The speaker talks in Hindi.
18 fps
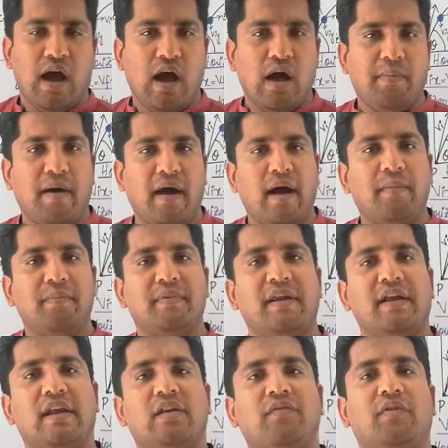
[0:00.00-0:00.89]
अब
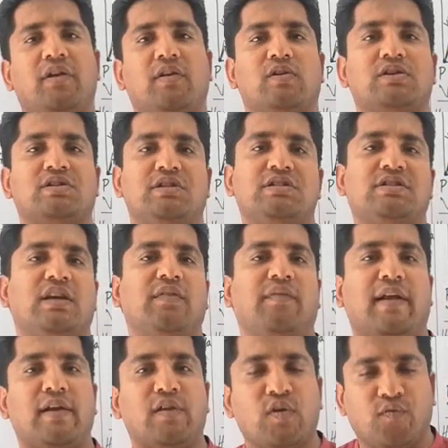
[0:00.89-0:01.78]
आपने इन वेलोसिटीज की
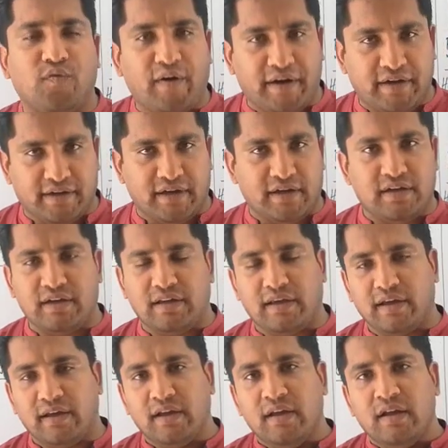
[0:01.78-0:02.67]
वैल्यू फाइंड करनी
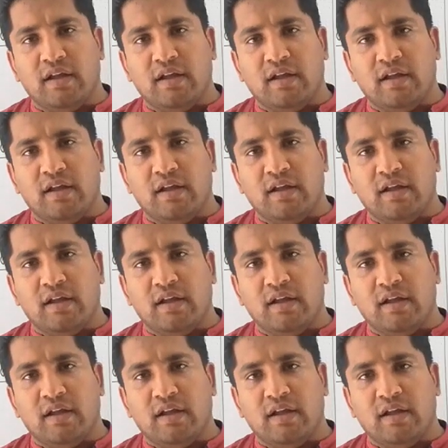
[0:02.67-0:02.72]
है